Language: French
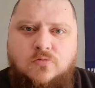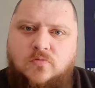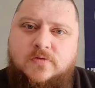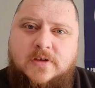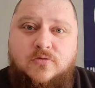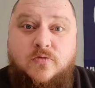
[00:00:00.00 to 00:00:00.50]

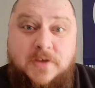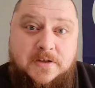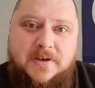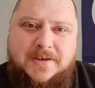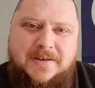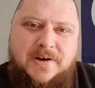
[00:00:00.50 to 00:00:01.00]
donc ça
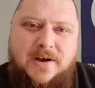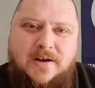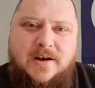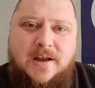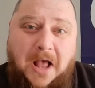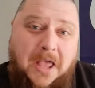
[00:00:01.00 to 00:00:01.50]
deviendrait
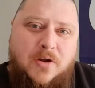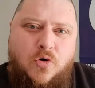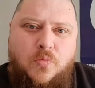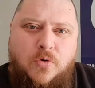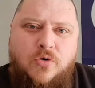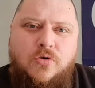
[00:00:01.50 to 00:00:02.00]
la,
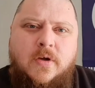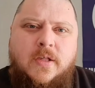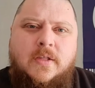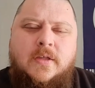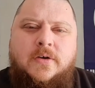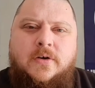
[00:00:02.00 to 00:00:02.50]
règle bleue,
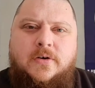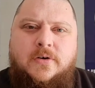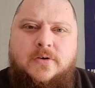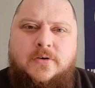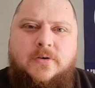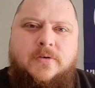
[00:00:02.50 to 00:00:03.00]

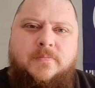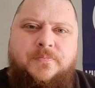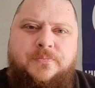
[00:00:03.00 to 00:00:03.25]
euh,